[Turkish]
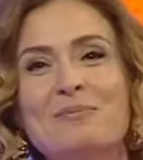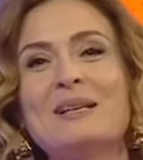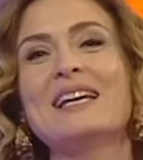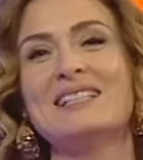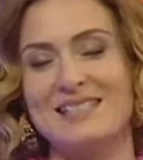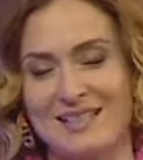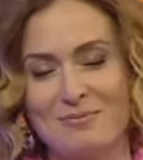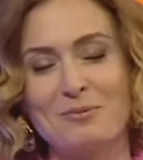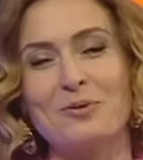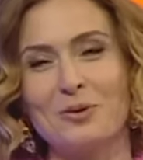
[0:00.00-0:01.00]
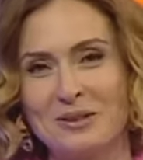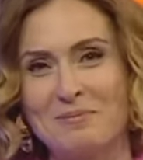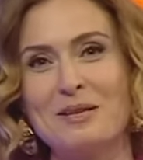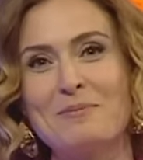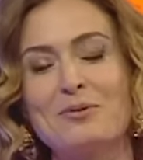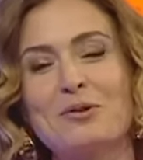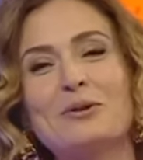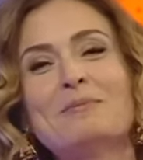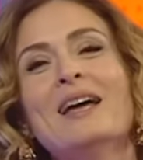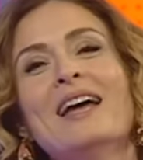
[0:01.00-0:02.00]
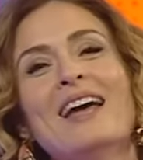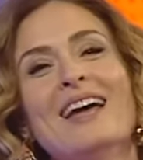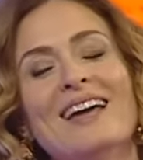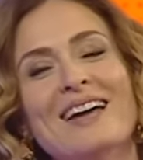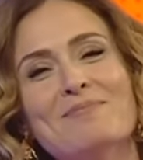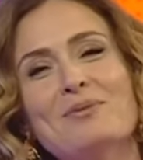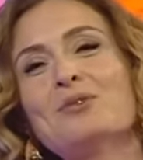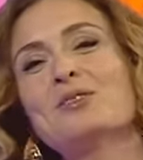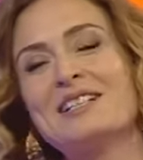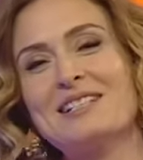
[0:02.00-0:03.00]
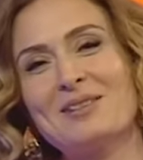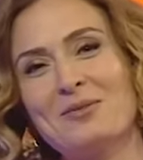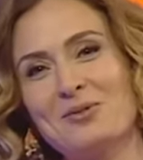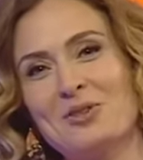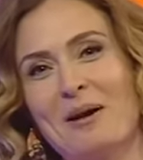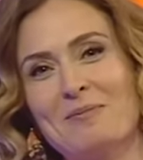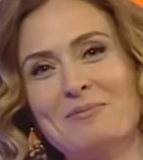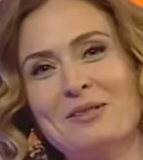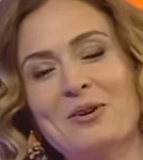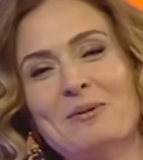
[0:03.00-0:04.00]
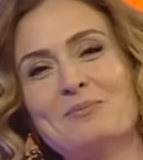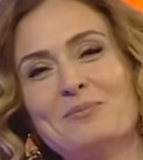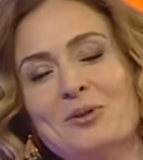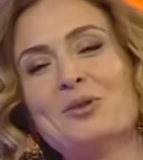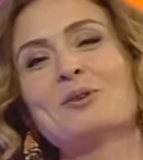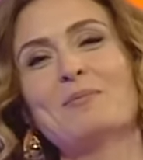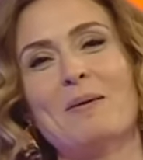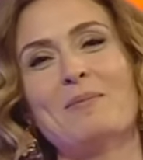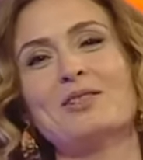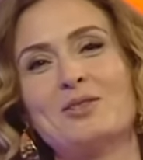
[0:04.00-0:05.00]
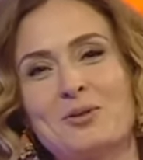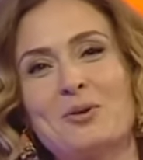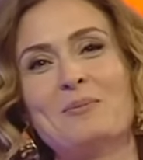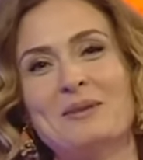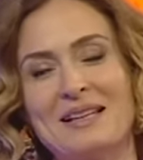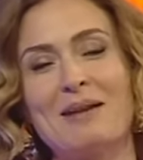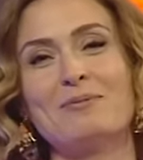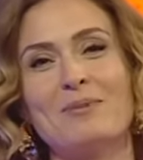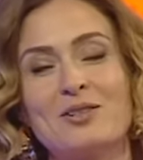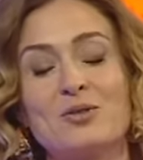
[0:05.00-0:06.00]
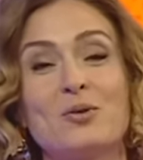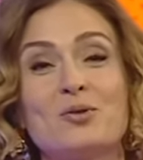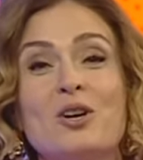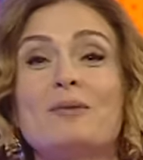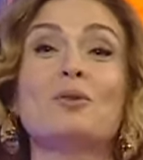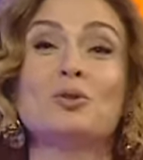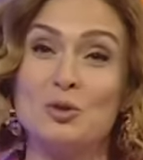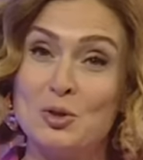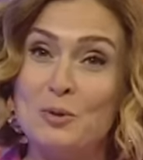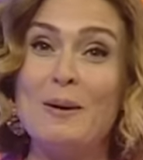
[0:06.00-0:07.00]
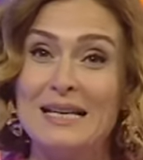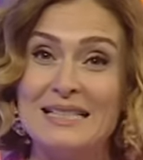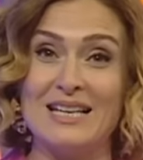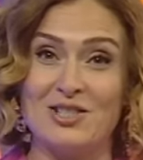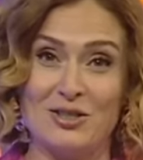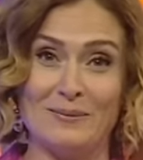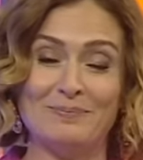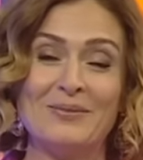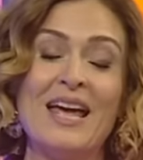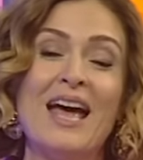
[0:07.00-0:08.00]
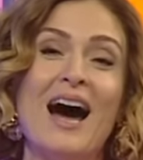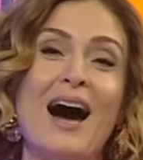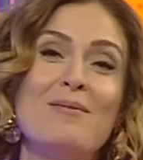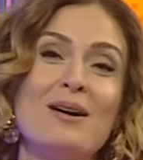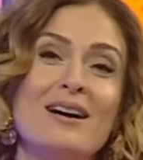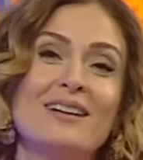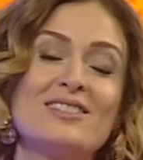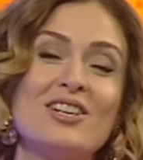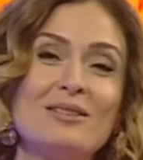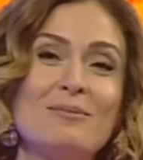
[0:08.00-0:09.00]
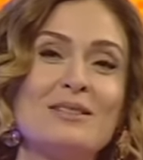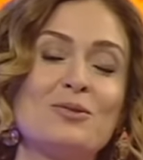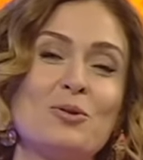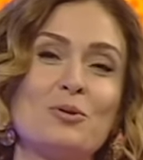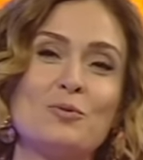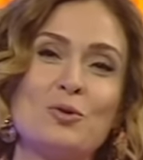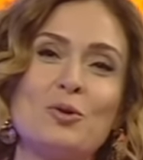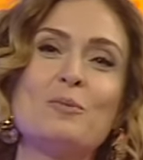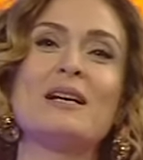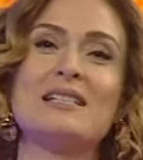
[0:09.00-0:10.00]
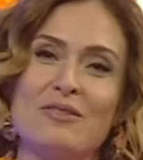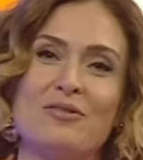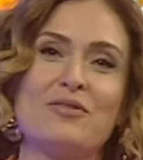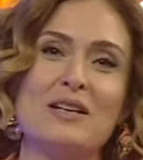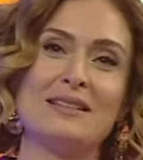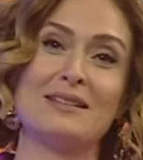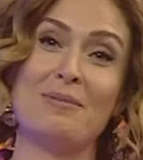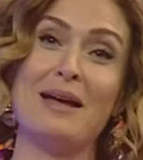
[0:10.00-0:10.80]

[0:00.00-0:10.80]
Bile isteye bu programı yapıyorum. ee, büyük rezil olacağımı biliyorum. Bugünkü bambaşka sohbetler bir başka olacak. Mottosunu ben seçtim. Ama canım editörüm Duygu biraz hafifletti.